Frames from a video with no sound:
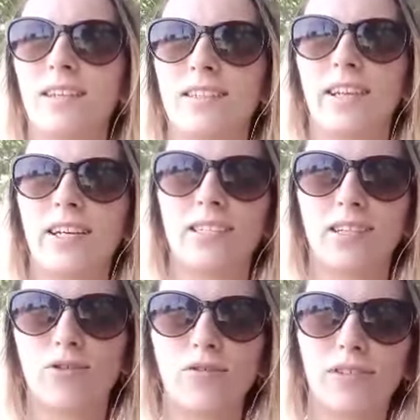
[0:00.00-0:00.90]
Три
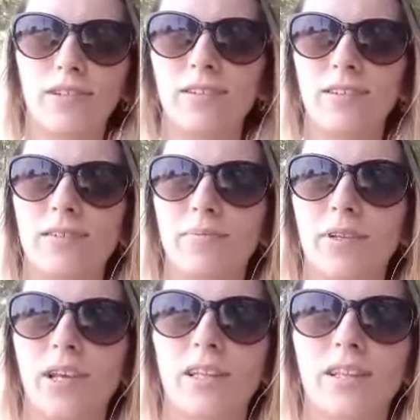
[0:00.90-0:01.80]
остановки.
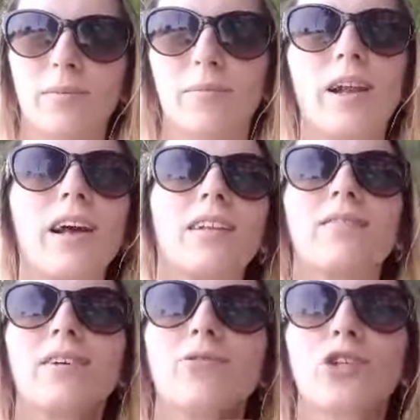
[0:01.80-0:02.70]
Мне это
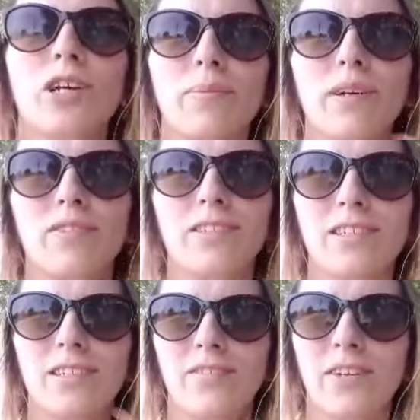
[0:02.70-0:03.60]
морального ущерба
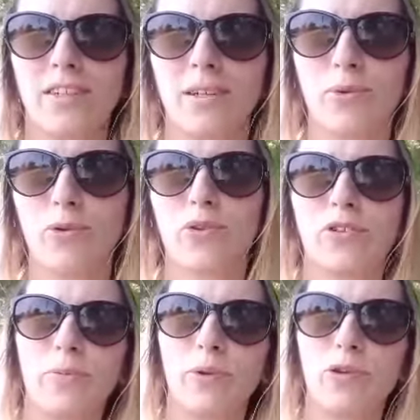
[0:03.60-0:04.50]
хватило, наверное, на полгода
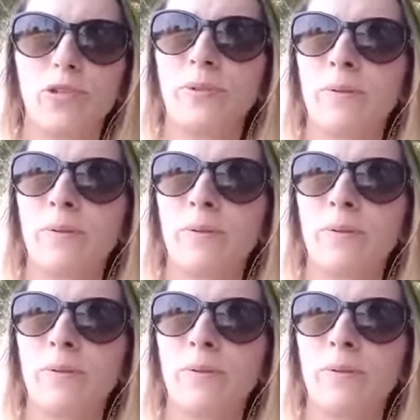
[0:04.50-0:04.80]
вперед.